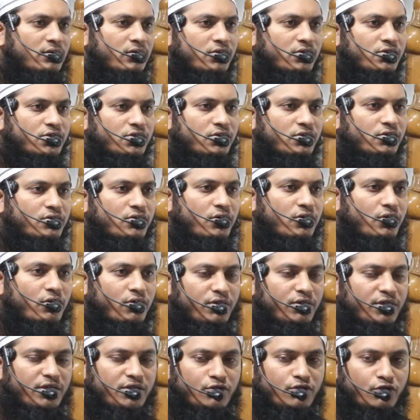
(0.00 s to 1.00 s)
অসংখ্য
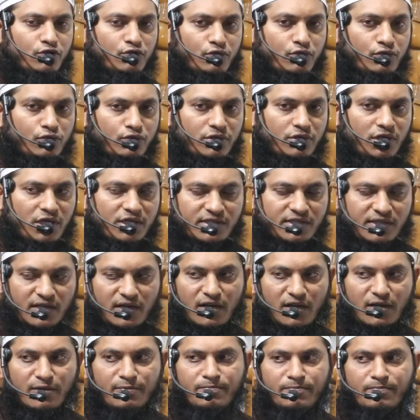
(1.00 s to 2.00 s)
অগণিত দুরুদ আর
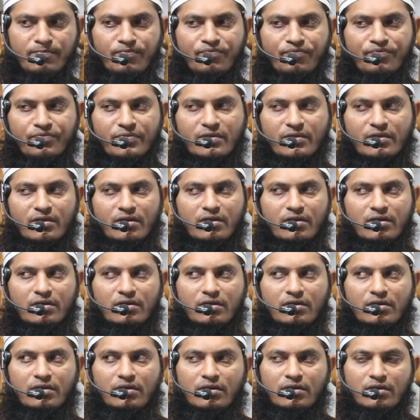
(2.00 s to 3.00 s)
সালাম
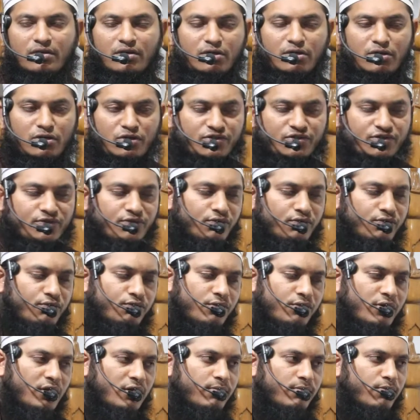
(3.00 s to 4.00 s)
রসুল
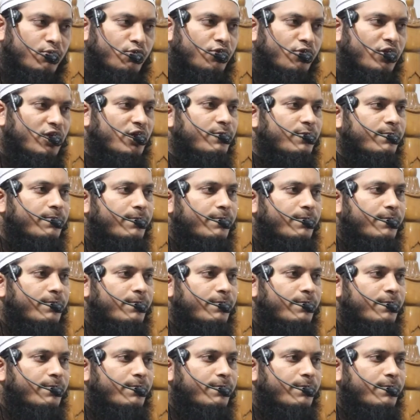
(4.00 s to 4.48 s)
উল্লার প্রতি